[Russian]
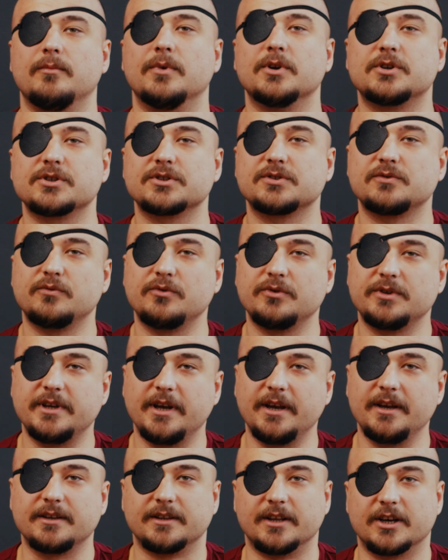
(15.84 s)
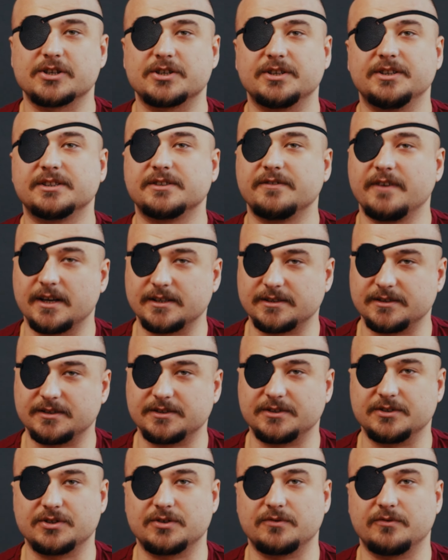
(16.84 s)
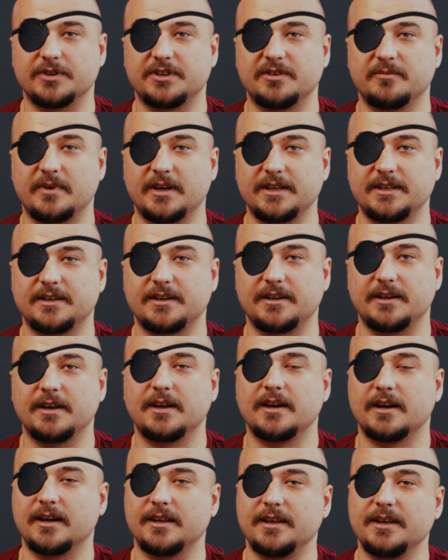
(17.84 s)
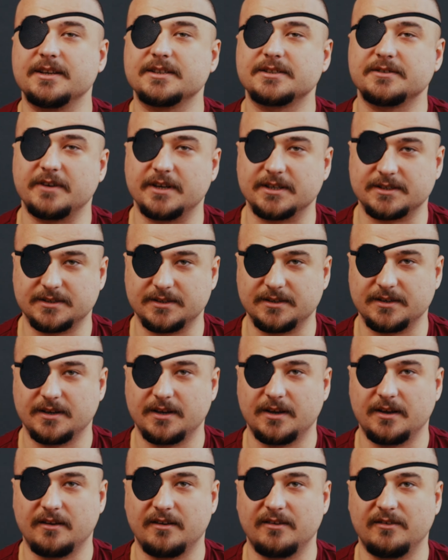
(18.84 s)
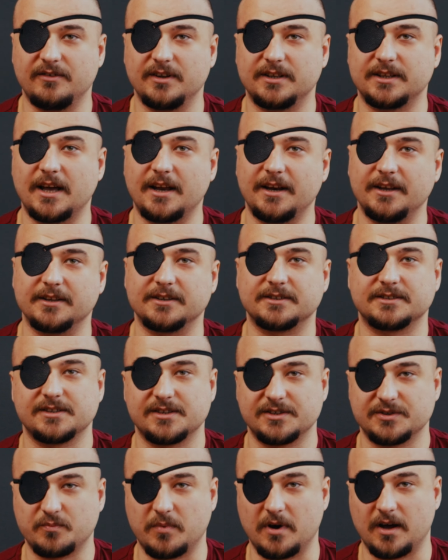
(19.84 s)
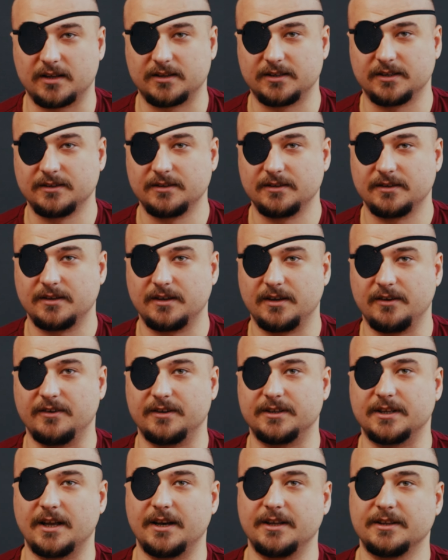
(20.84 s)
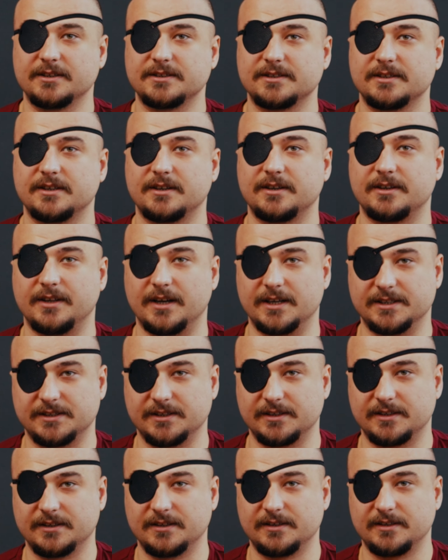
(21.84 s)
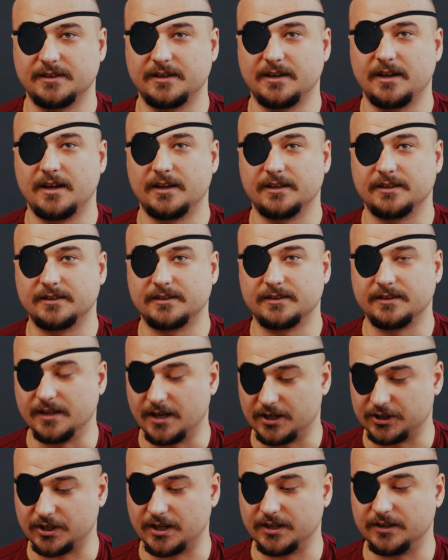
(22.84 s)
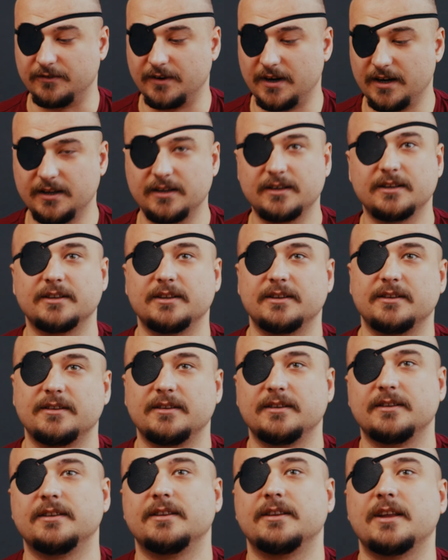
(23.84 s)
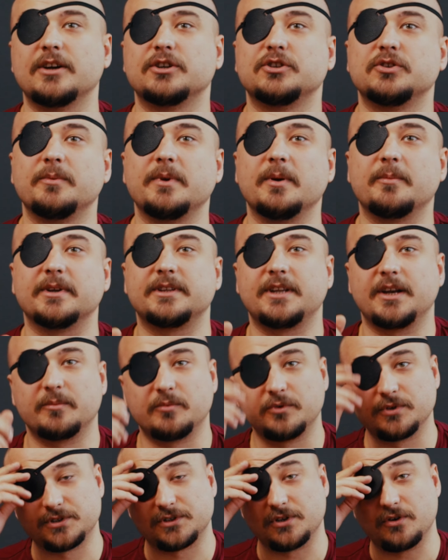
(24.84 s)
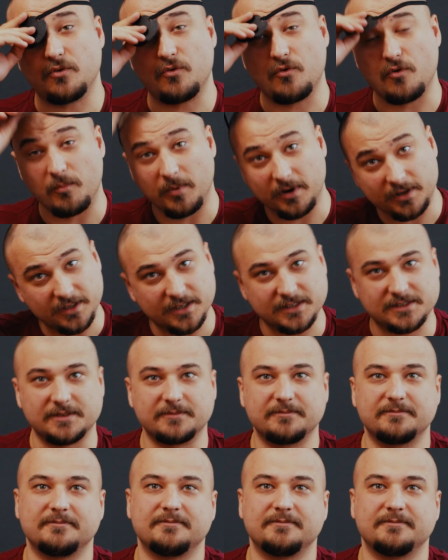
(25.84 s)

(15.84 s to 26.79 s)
Большинству людей, даже не связанных с ножевой тематикой, они известны. Викторинекс Спартан и Викторинекс Классик. Ножа 2, так что мне потребуются оба глаза.